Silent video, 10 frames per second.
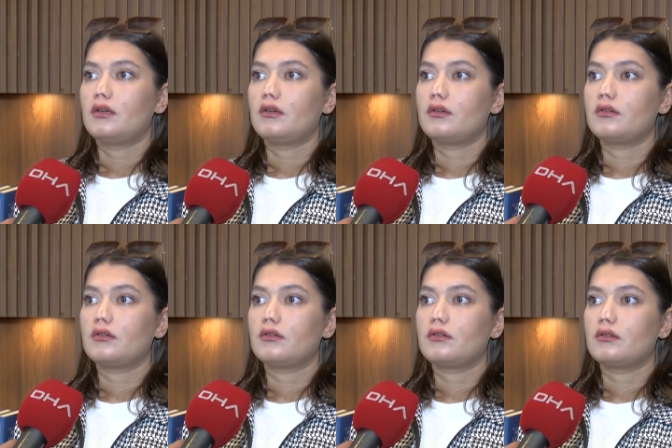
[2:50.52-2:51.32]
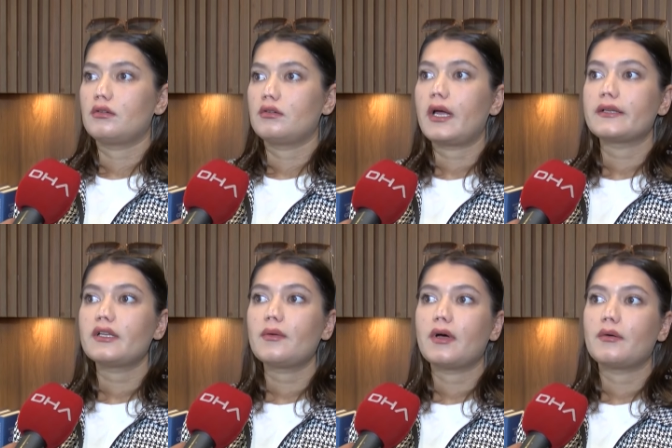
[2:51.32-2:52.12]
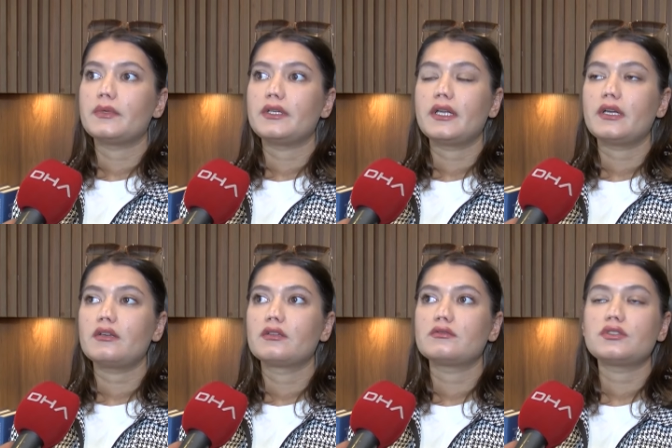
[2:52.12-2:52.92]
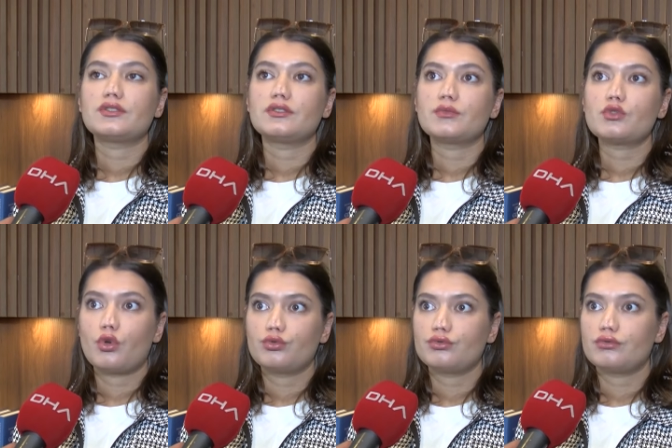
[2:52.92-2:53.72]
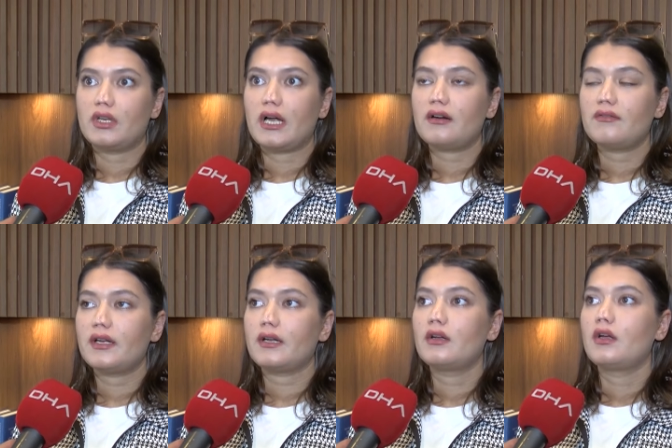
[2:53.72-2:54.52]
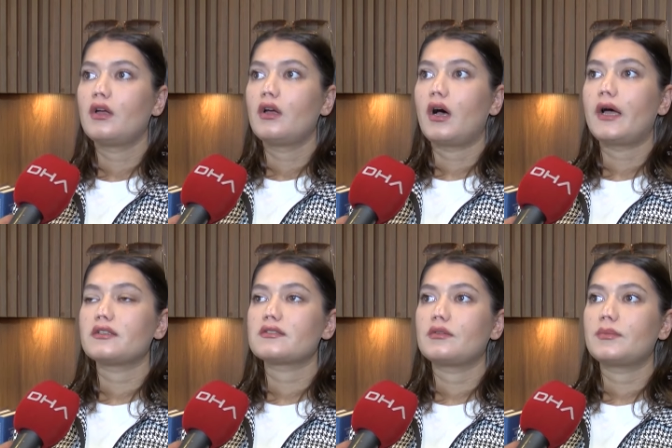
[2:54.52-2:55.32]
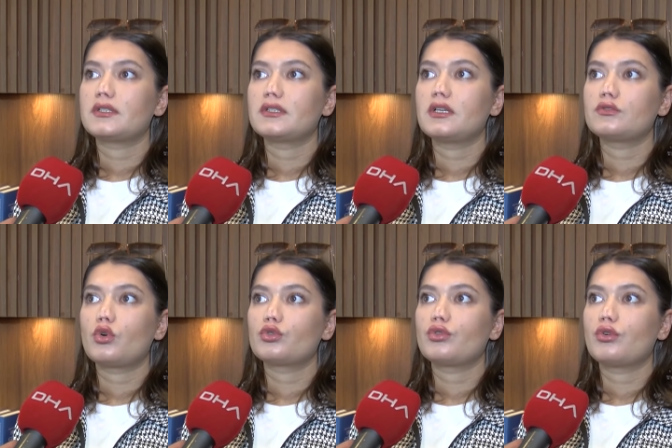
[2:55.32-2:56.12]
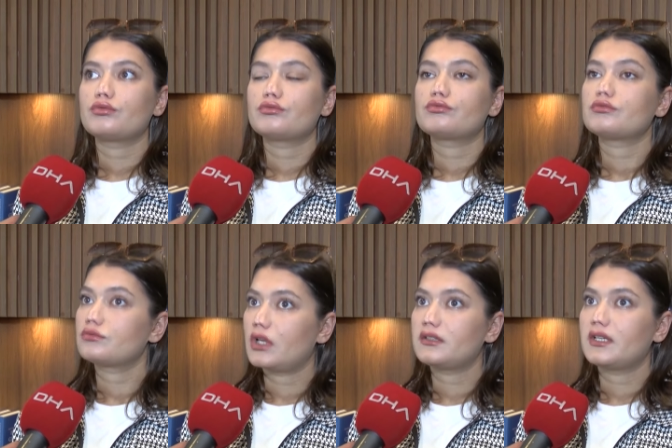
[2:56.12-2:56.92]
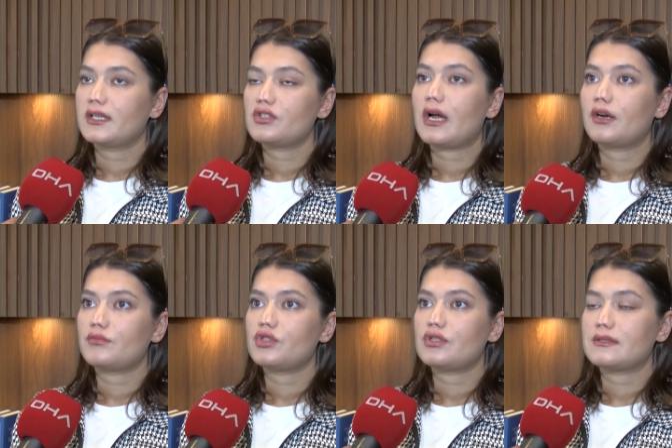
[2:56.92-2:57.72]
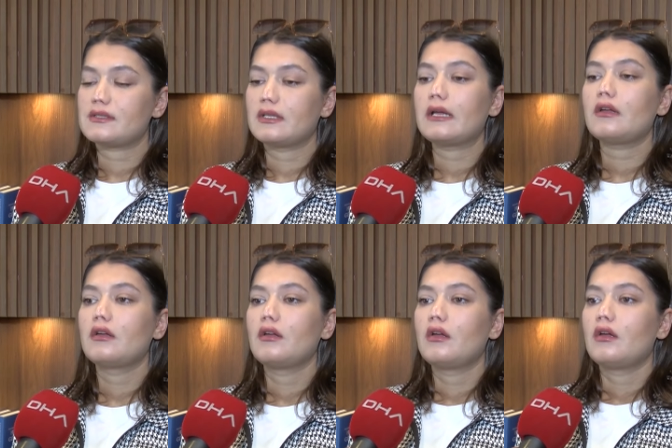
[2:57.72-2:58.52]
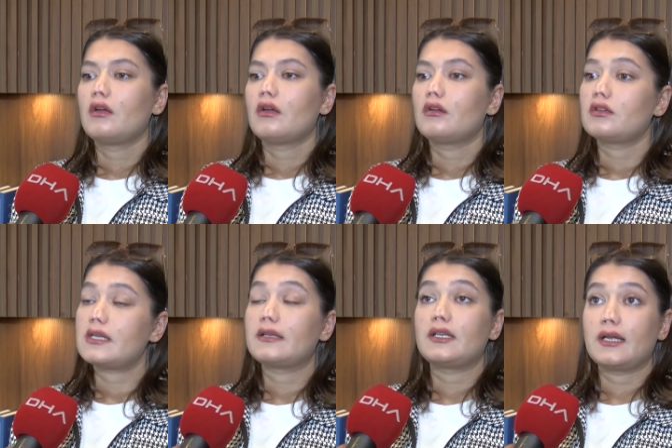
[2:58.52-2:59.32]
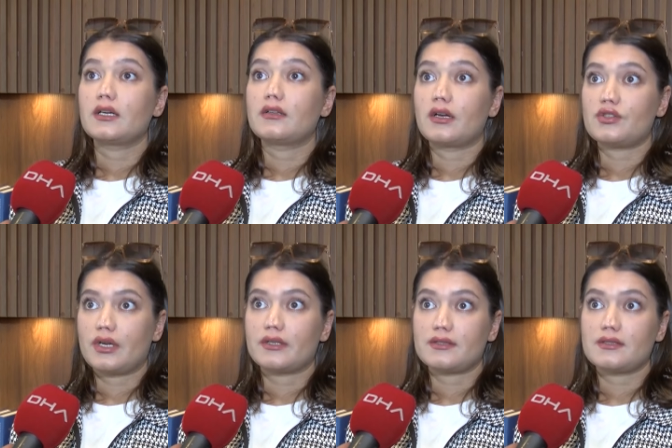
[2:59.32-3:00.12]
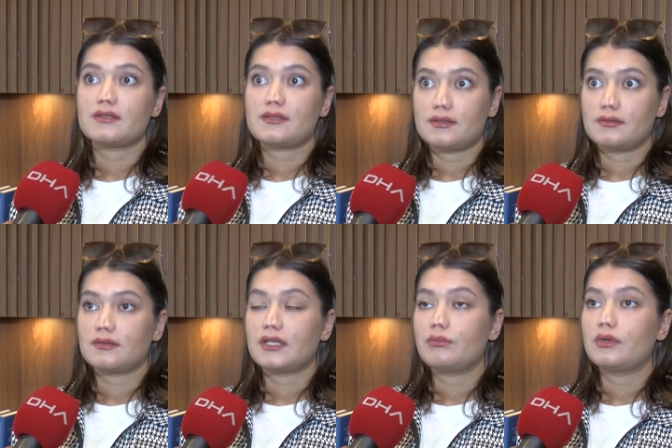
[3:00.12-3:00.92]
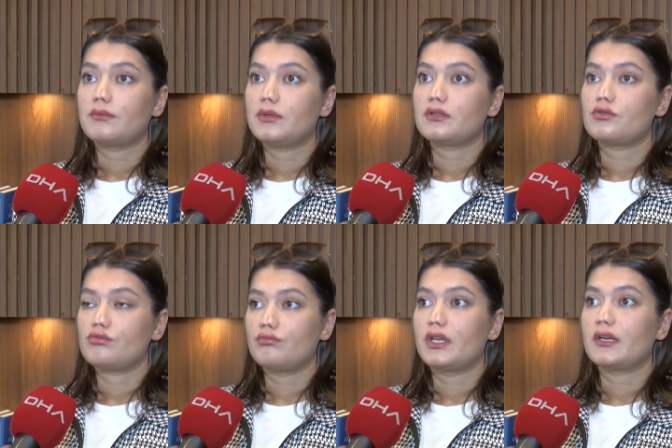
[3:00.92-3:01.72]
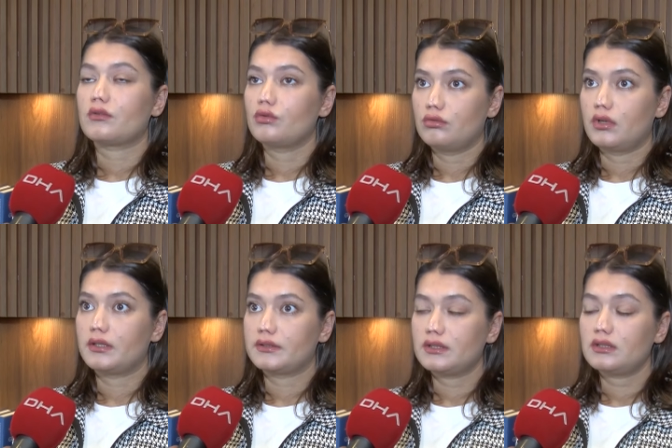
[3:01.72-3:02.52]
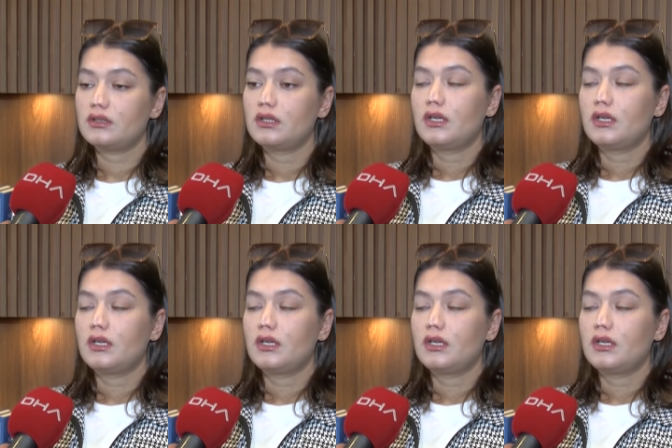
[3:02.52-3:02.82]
Ee, yani tamamıyla ışığımı söndürdüler ve aynı zamanda doktor dalga geçermişçesine e, sen de ne kadar şanslısın gibi bir cümle kullandı.